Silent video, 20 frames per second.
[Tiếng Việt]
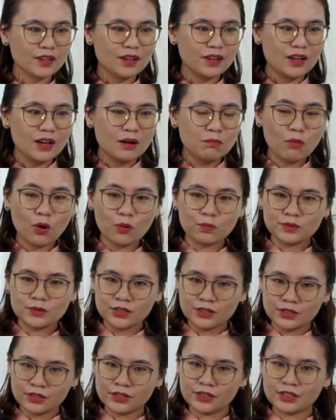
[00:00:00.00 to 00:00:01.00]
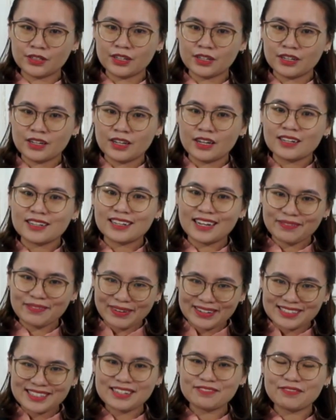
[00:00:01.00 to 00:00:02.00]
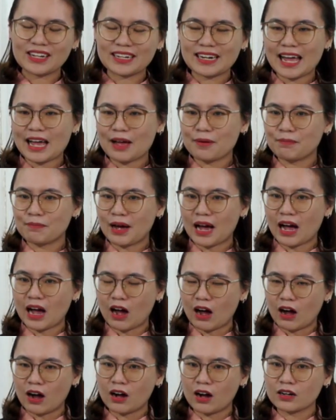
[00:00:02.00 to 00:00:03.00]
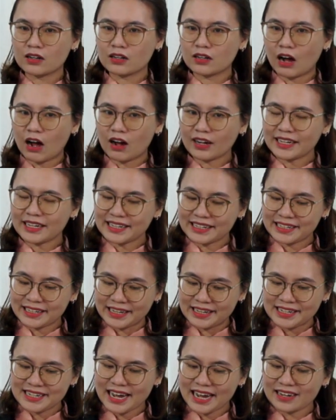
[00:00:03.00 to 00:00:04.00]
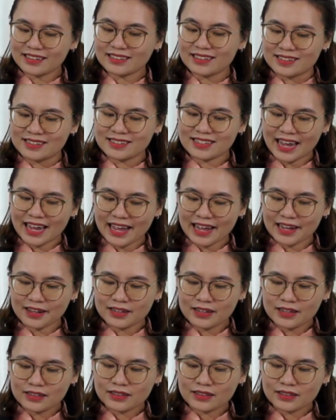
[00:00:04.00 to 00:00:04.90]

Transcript: một người khi mà xin việc làm mà họ có cái kỹ năng định giá